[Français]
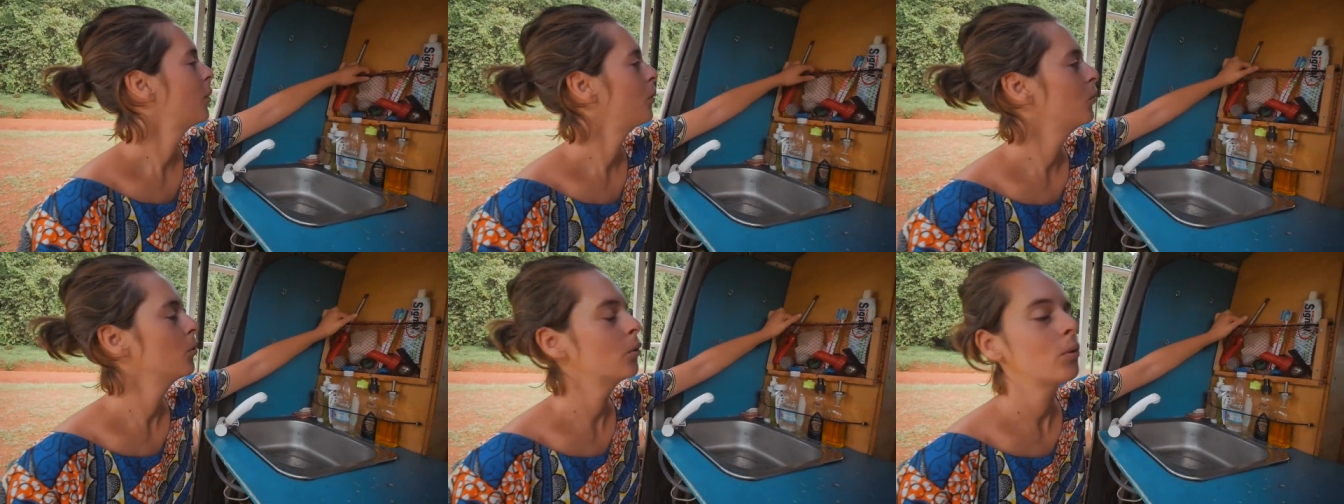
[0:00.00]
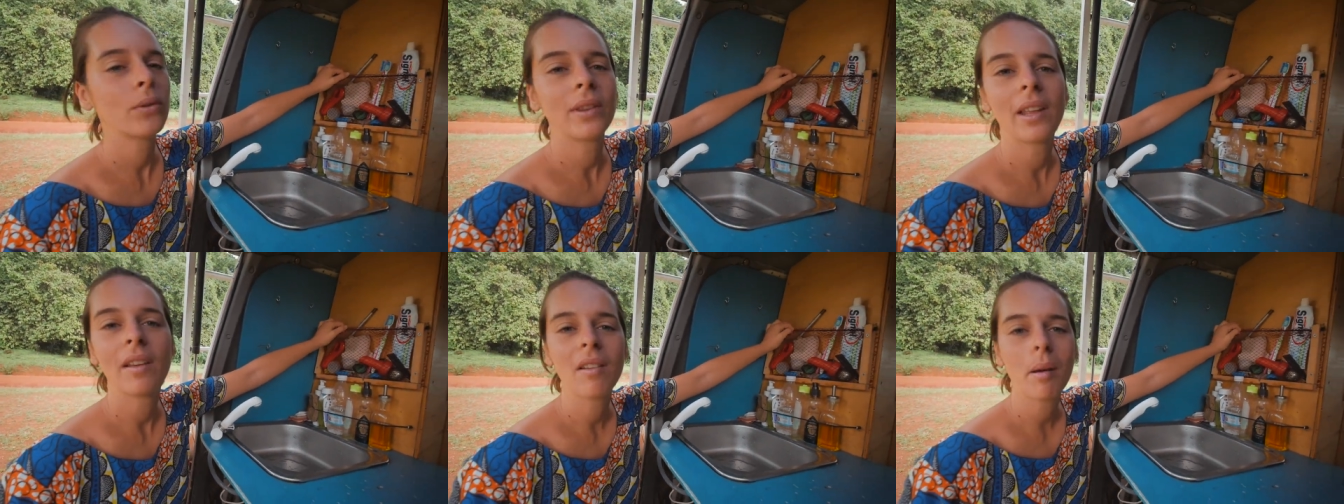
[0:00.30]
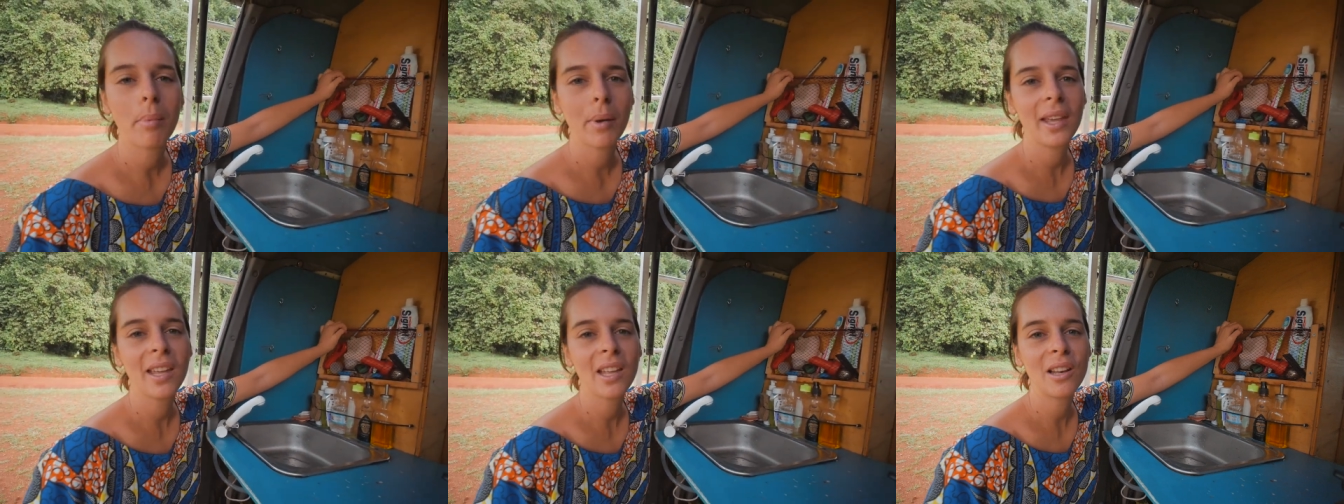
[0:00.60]
nous, on a
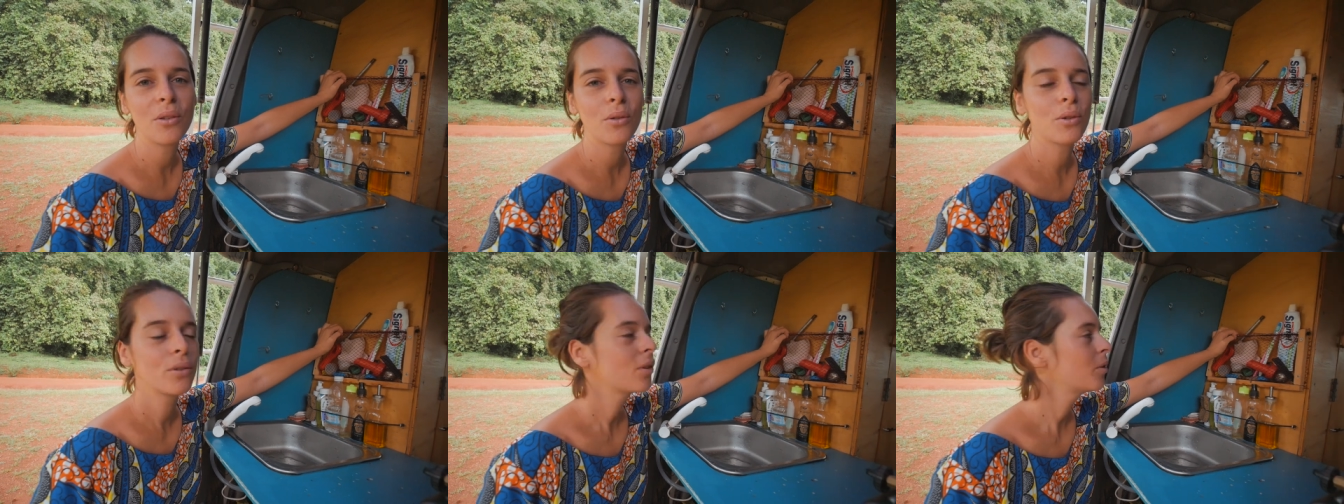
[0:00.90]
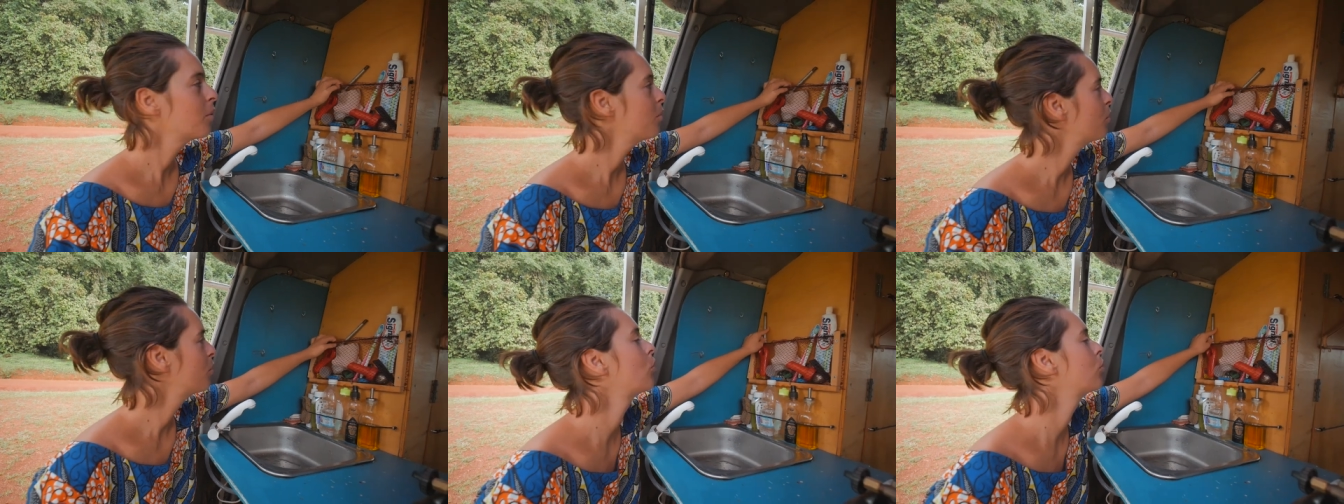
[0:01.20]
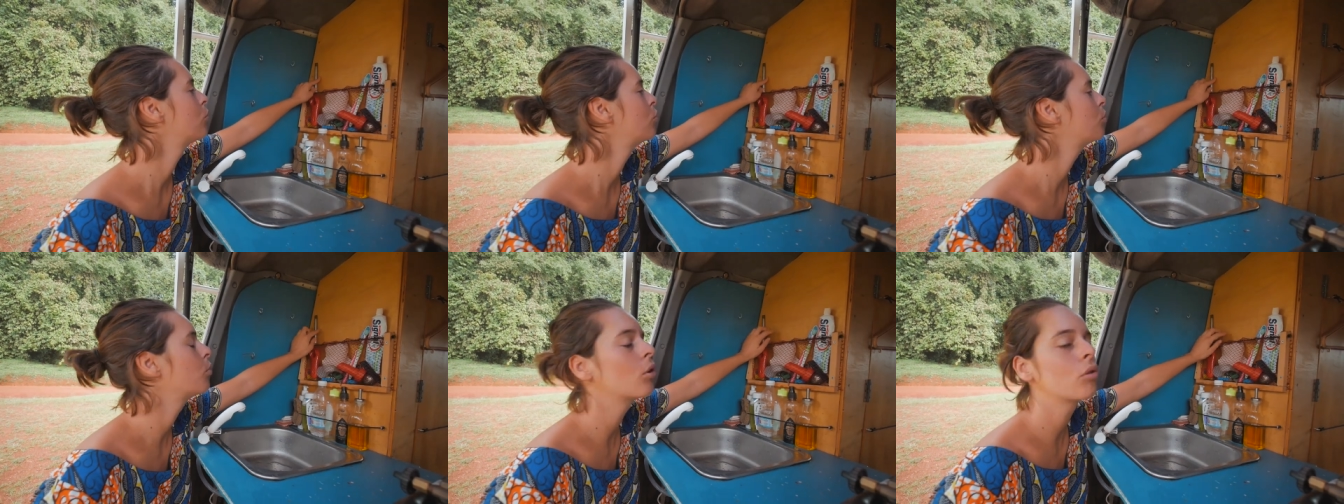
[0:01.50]
fabriqué le nôtre.
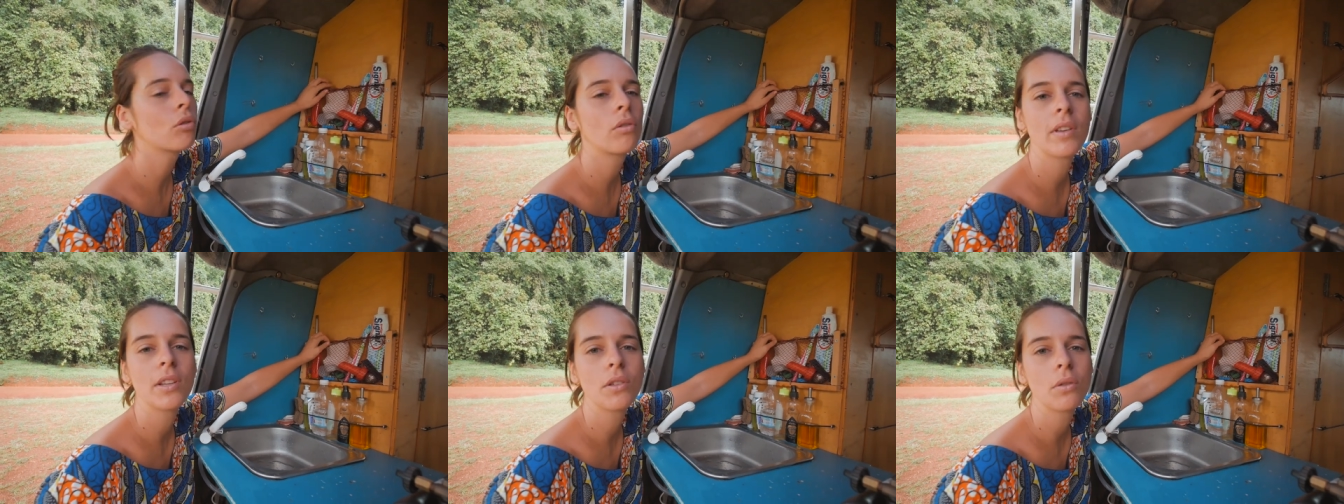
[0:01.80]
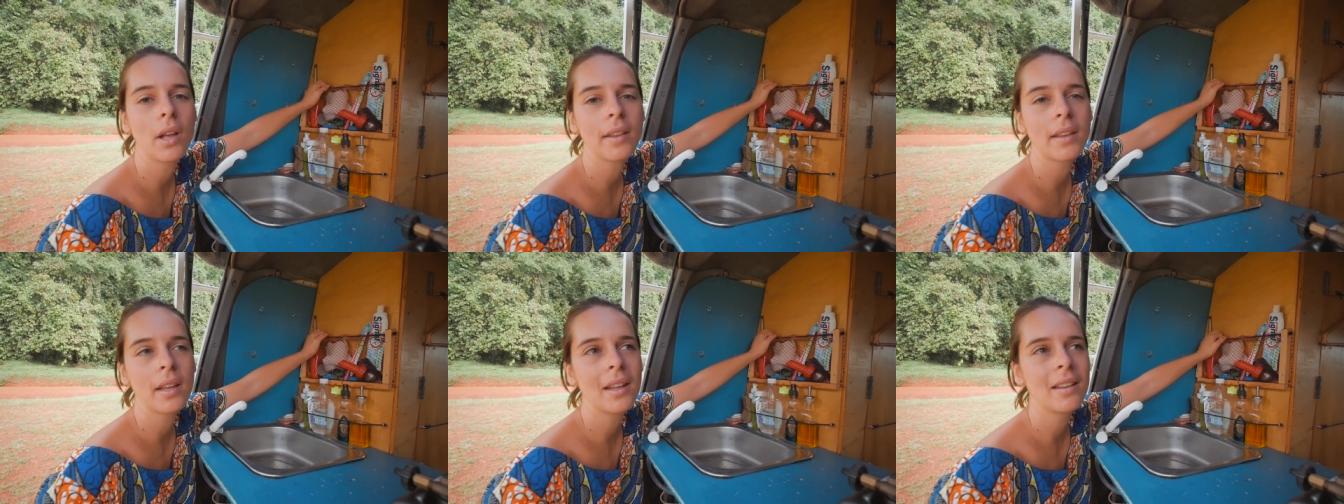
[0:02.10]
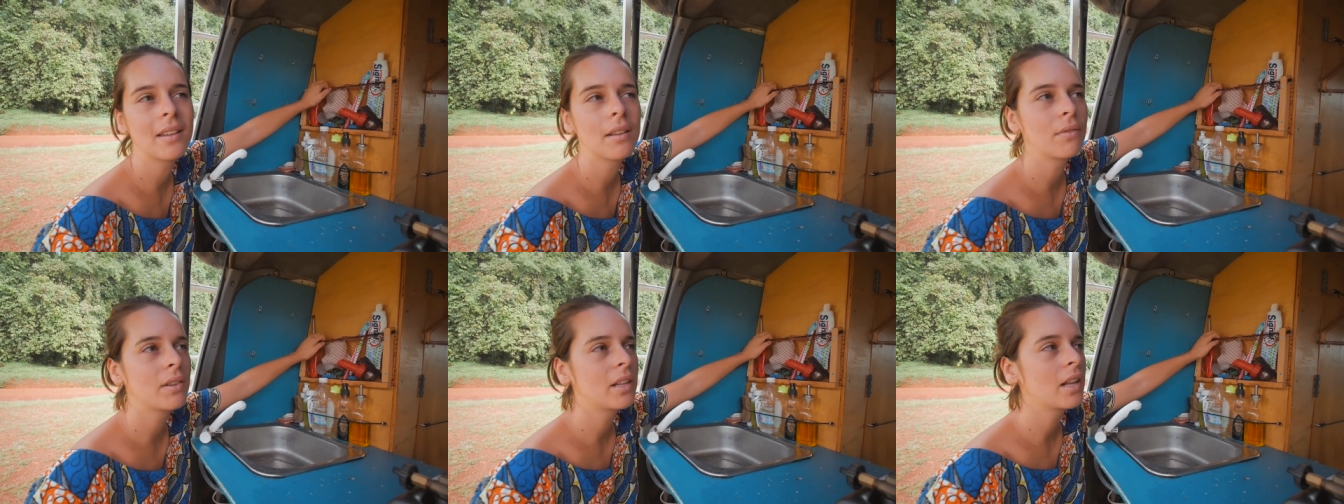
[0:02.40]
Tu peux en trouver sur
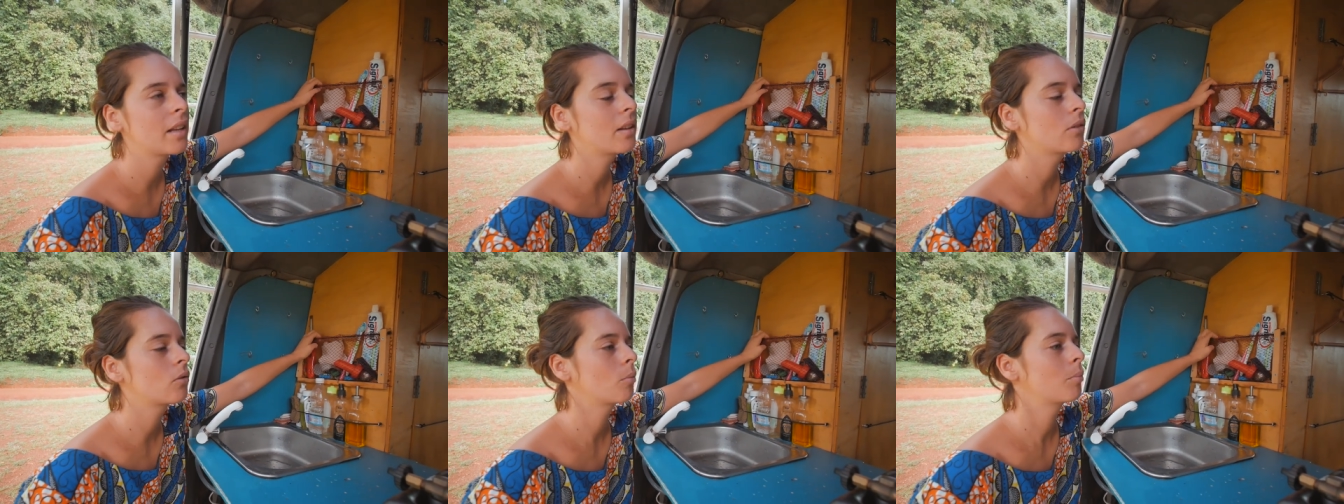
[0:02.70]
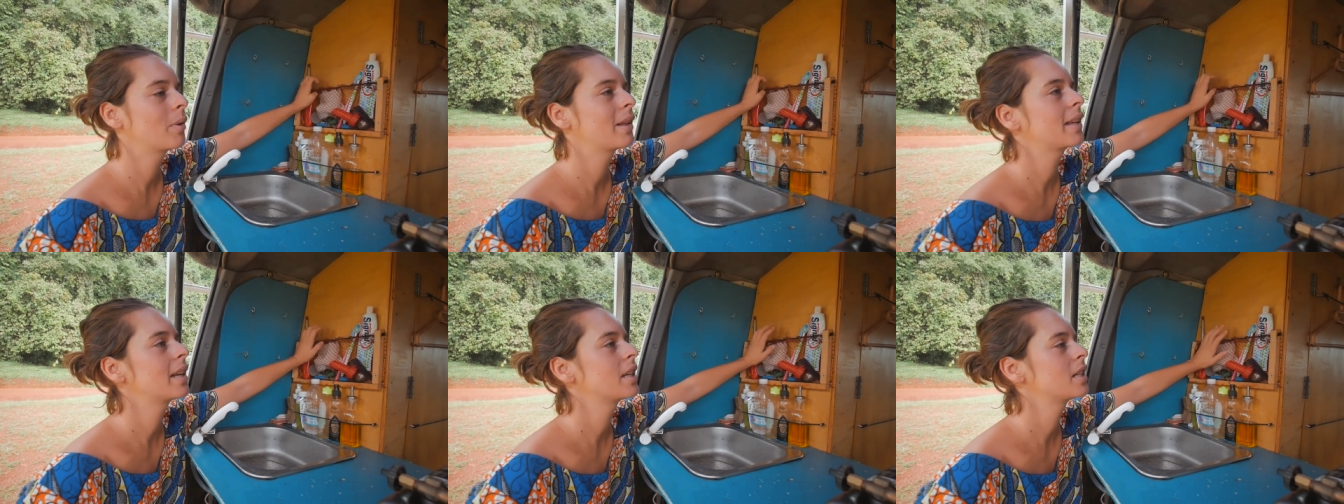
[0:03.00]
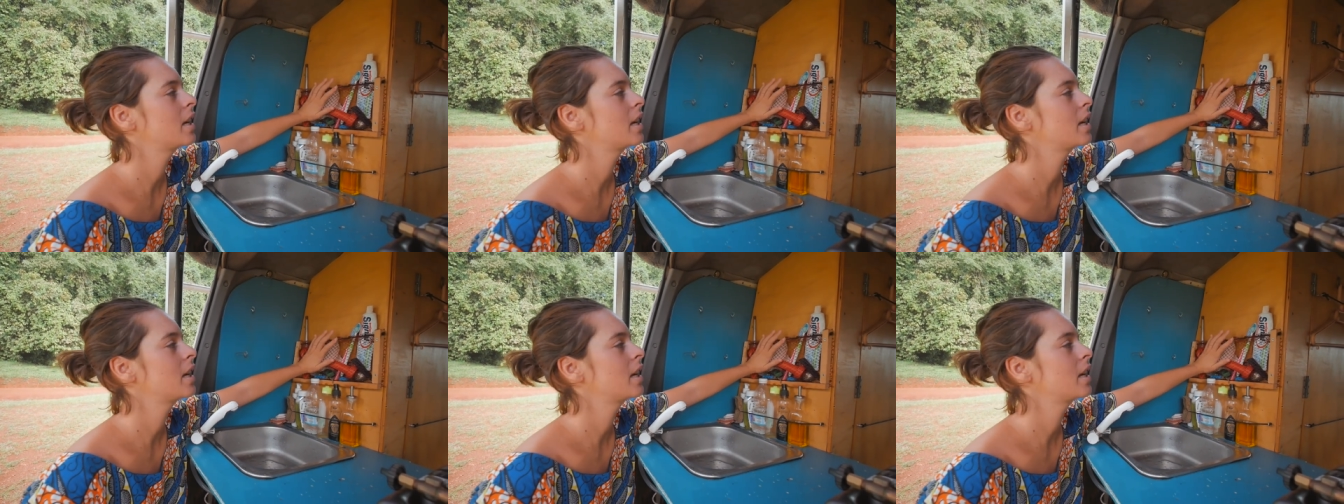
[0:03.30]
internet des filets qui sont pas très